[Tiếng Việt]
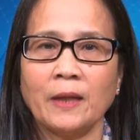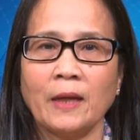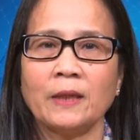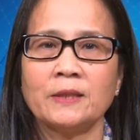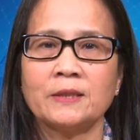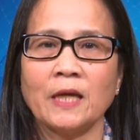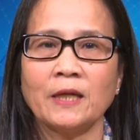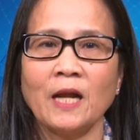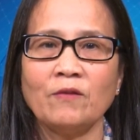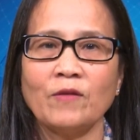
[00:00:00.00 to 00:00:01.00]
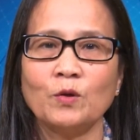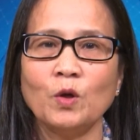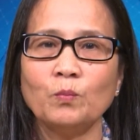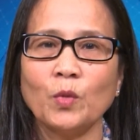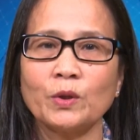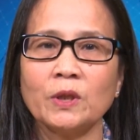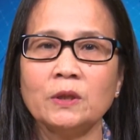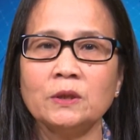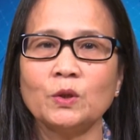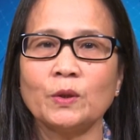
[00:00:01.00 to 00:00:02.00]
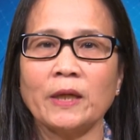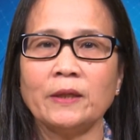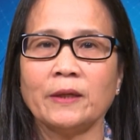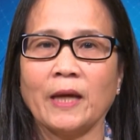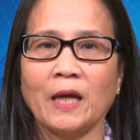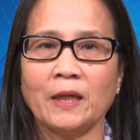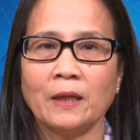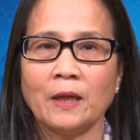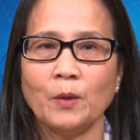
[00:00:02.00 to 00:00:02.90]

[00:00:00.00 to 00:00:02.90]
này xảy ra vào lúc một nữ du khách người Anh